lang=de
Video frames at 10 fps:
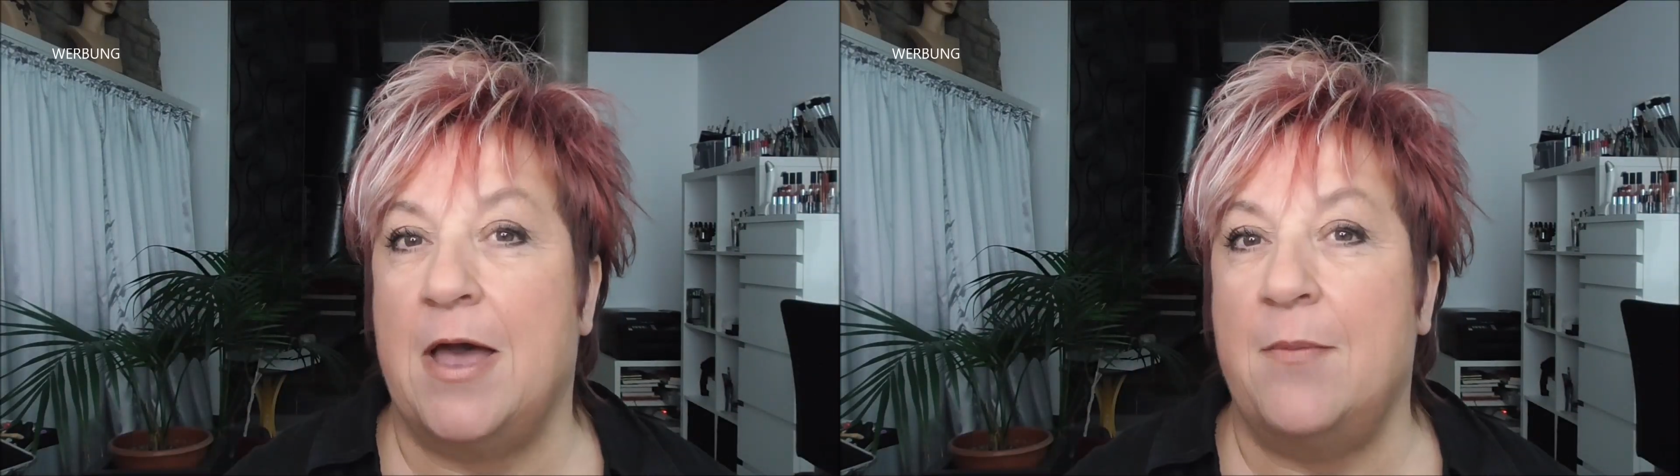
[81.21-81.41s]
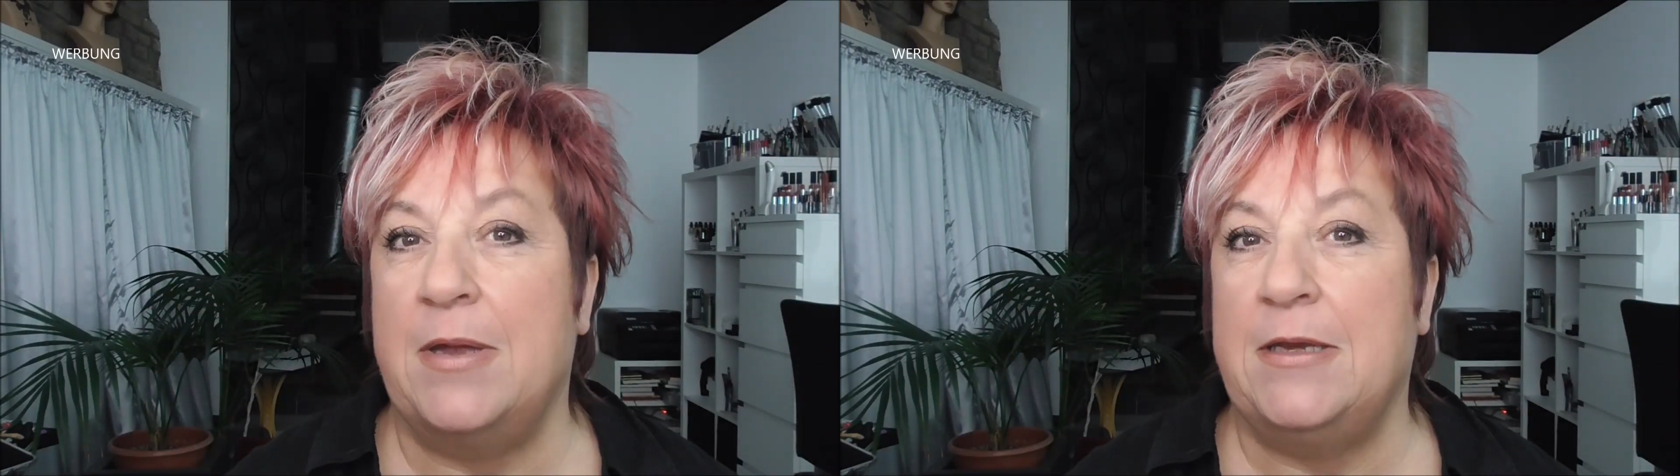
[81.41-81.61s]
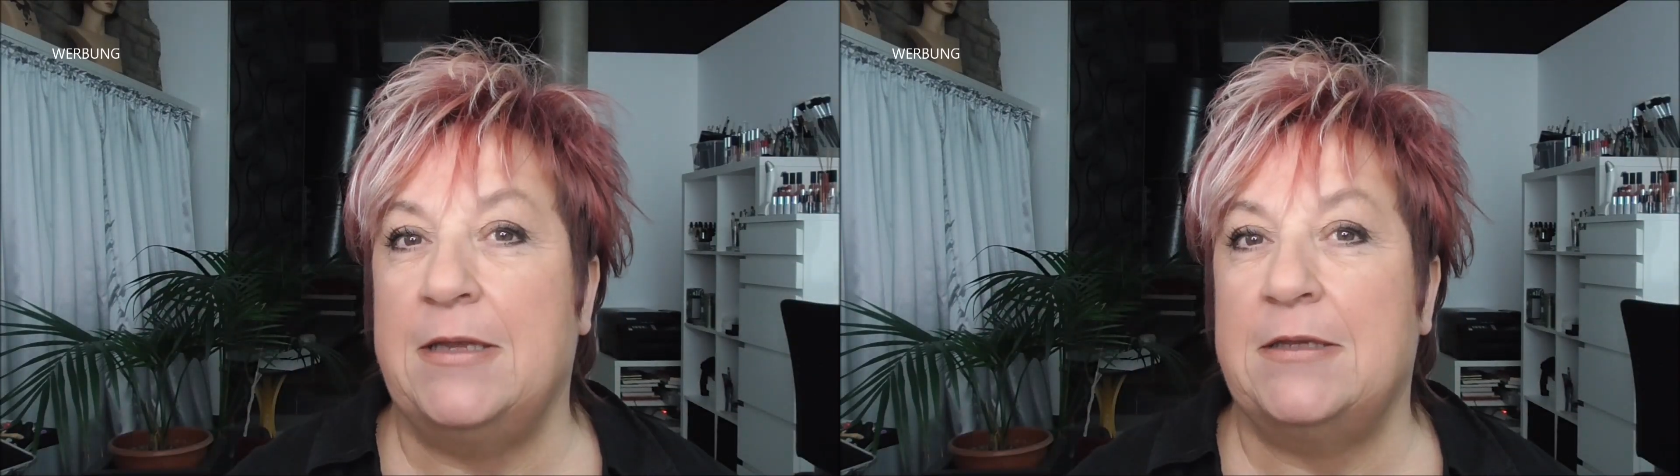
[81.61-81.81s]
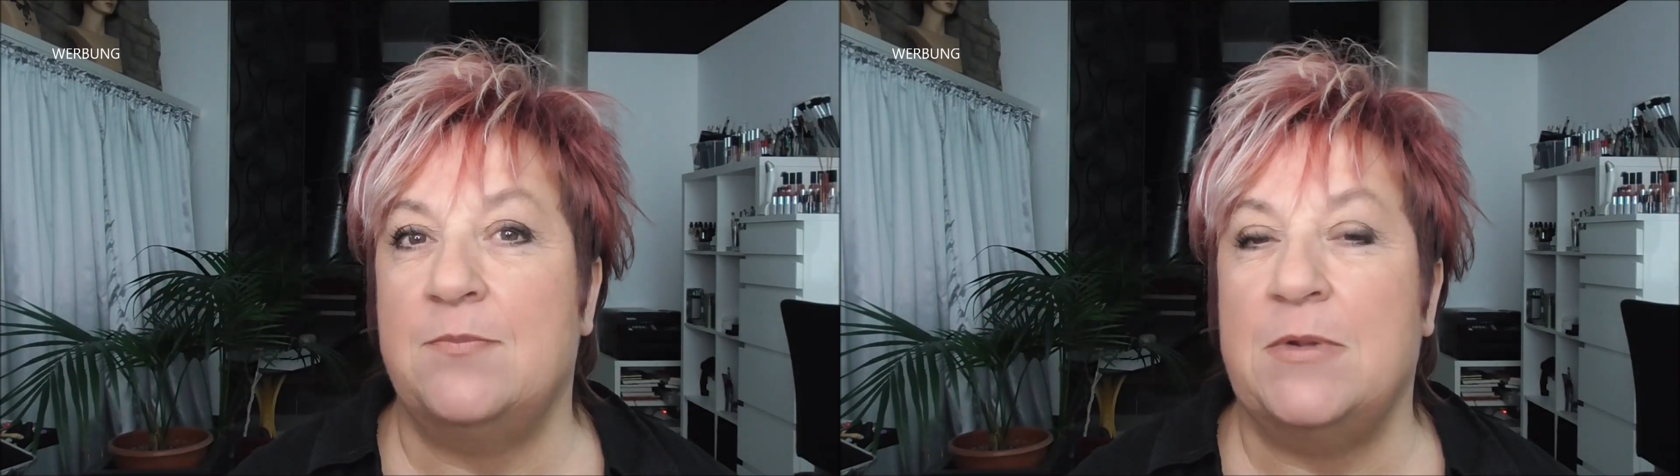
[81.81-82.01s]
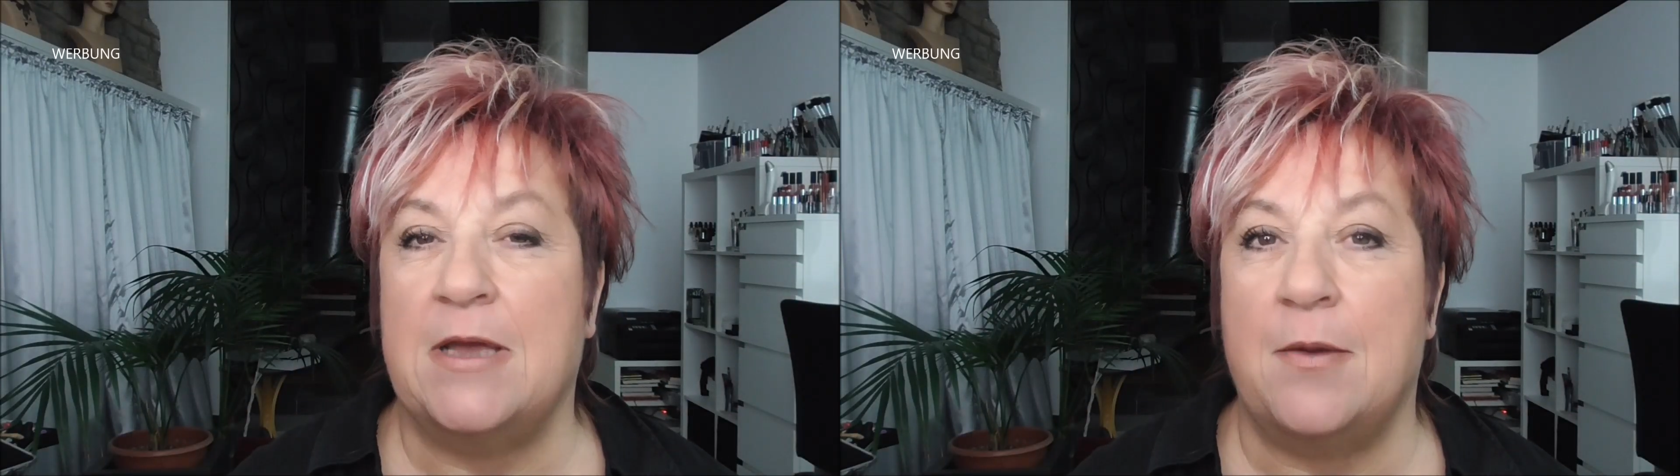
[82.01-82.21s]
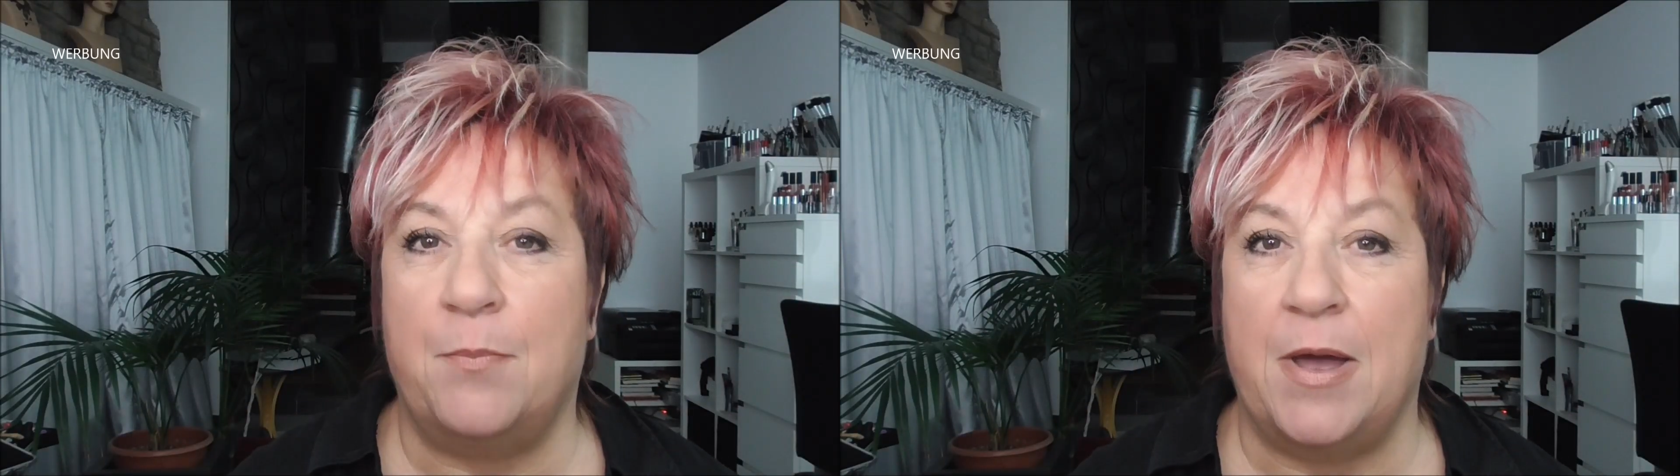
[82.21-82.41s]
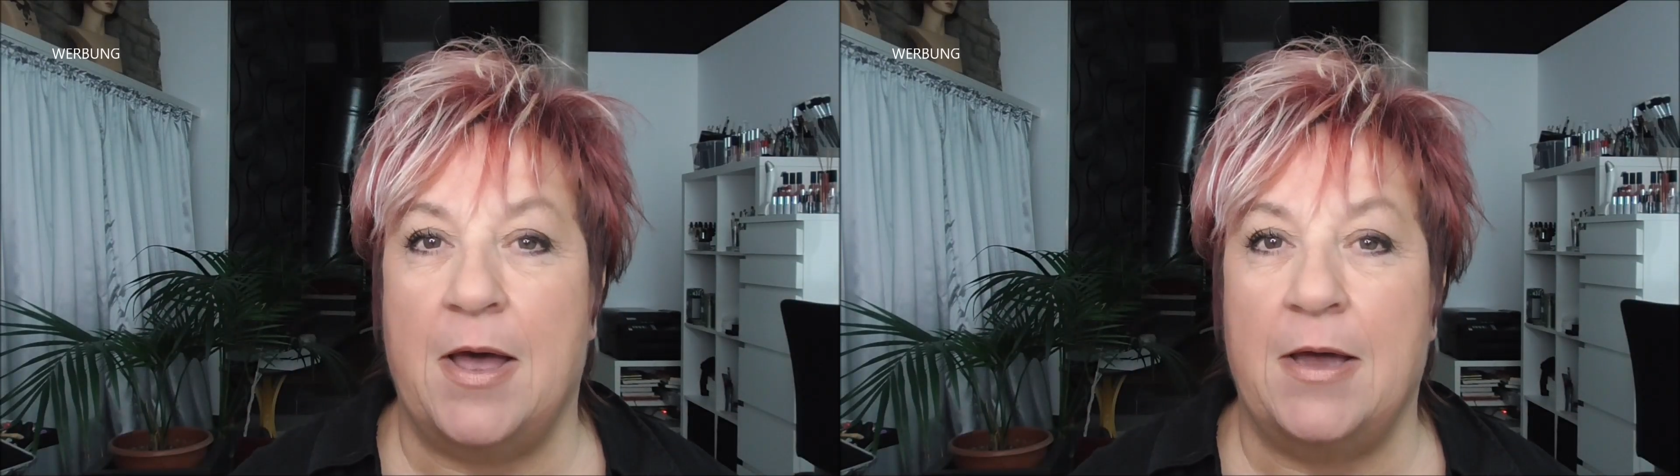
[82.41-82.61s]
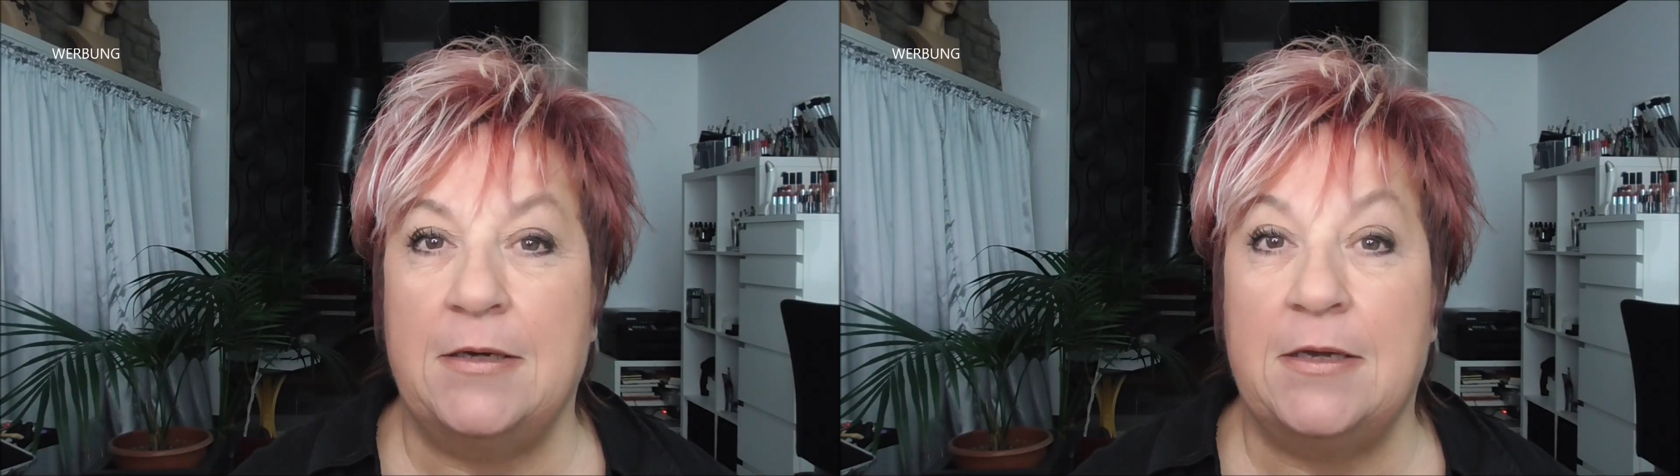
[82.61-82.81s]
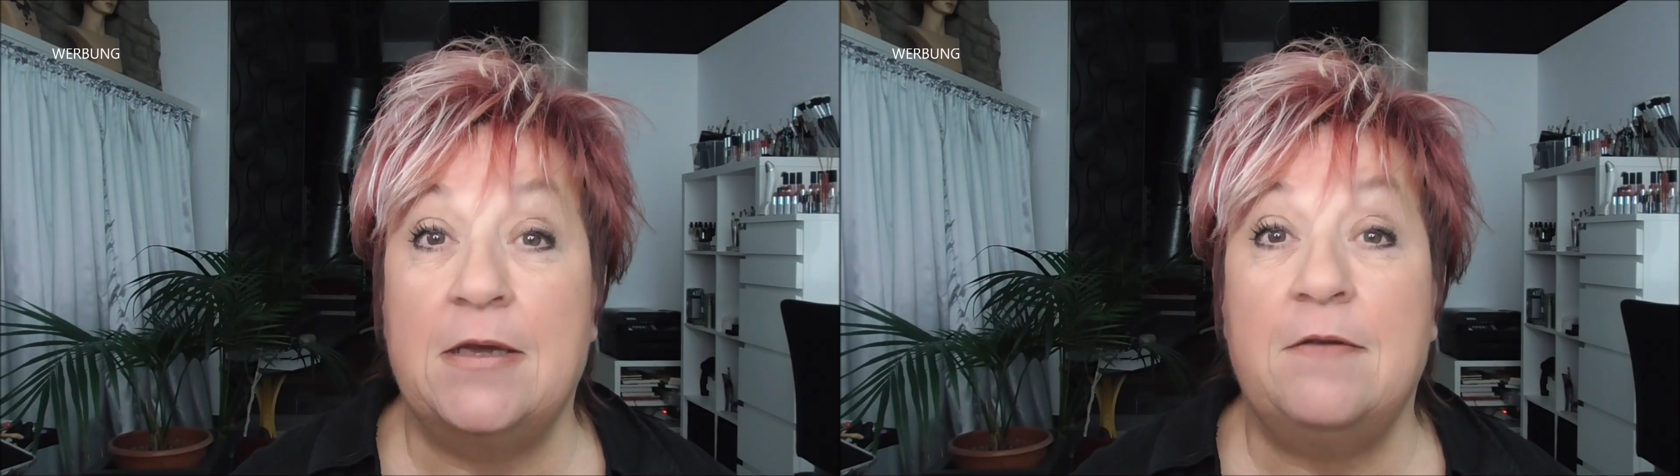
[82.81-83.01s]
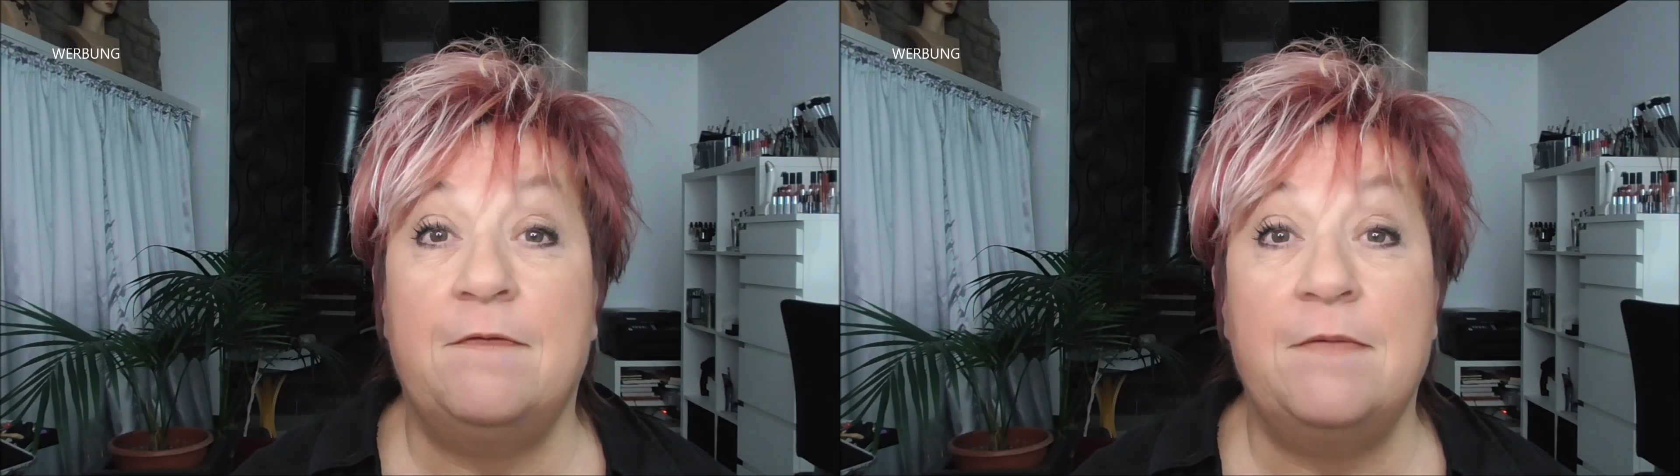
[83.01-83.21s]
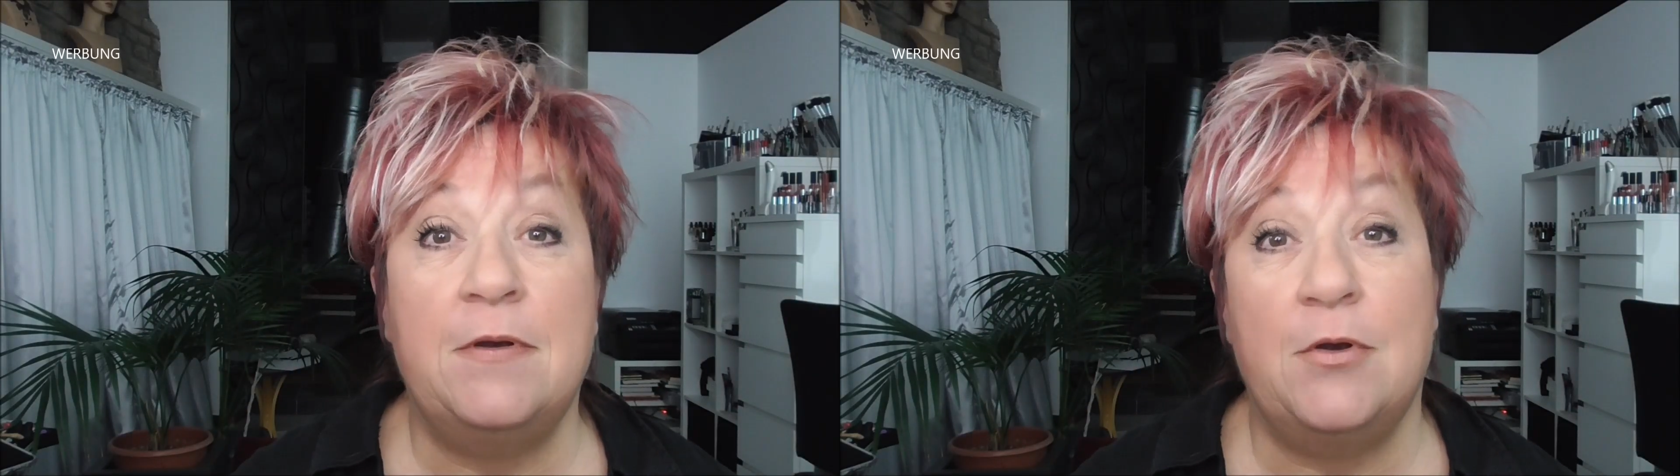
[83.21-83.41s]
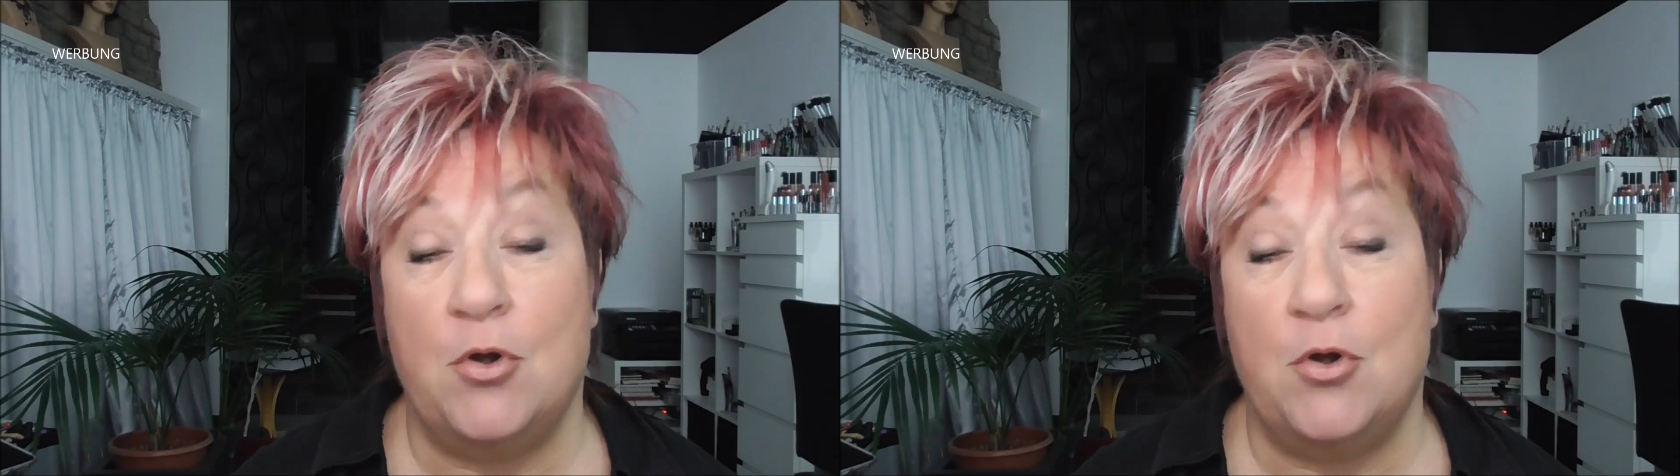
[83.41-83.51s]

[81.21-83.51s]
kann man jetzt mit ein paar Handgriffen